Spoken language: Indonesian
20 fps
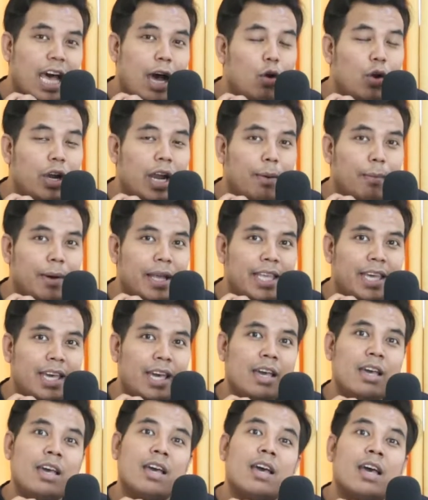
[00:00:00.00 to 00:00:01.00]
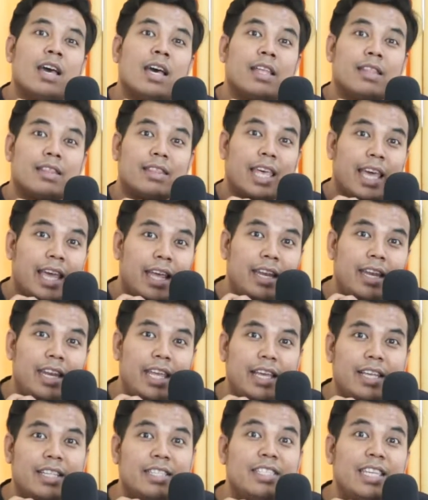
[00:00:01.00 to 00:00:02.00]
tahu namanya
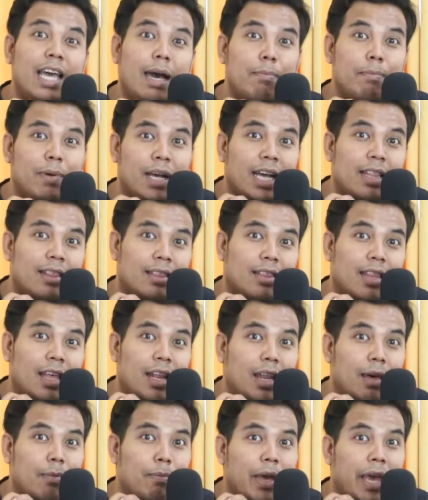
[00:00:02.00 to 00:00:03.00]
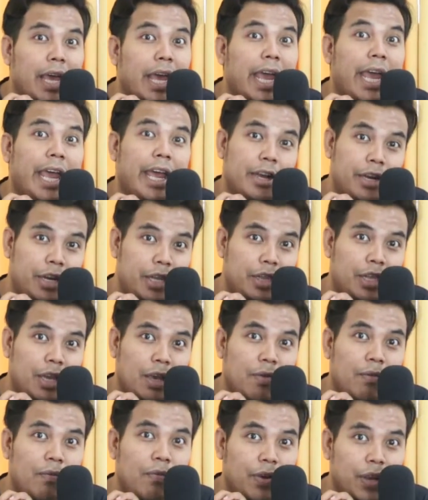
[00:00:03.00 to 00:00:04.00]
teknik jump cut dalam
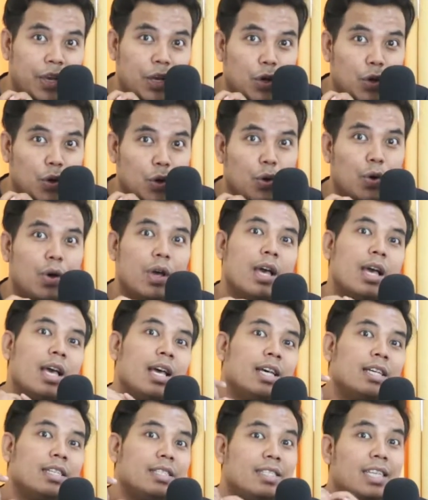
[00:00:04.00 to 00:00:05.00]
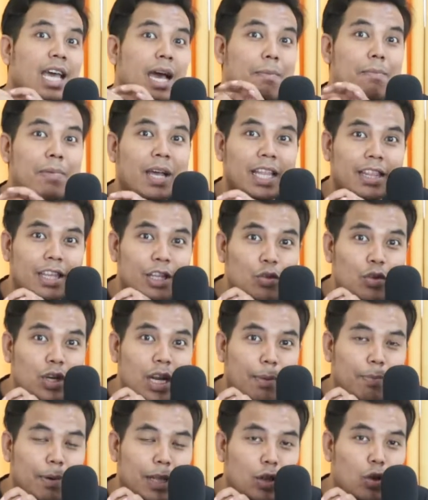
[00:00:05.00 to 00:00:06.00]
editing video. Jump cut itu
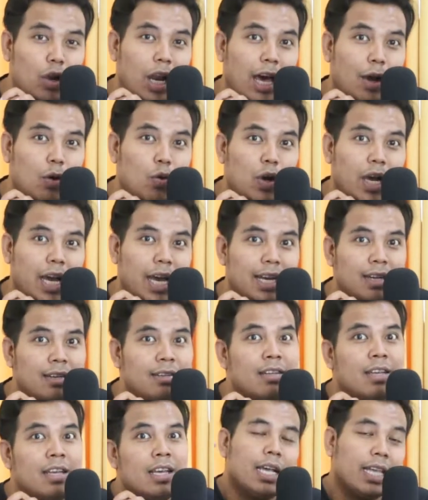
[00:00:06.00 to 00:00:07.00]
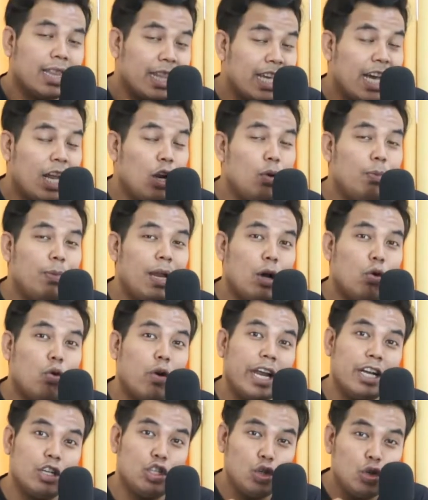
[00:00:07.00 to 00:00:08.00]
dapat lo lakukan ketika lo
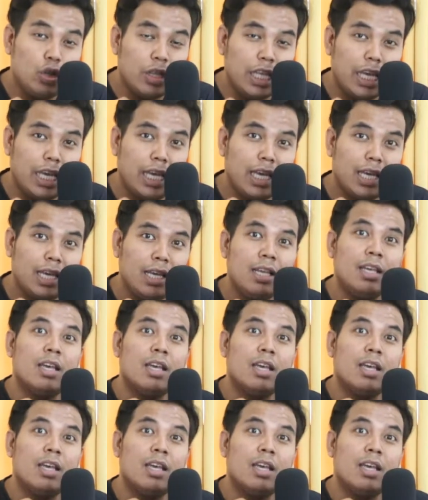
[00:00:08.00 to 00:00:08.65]
melakukan syuting,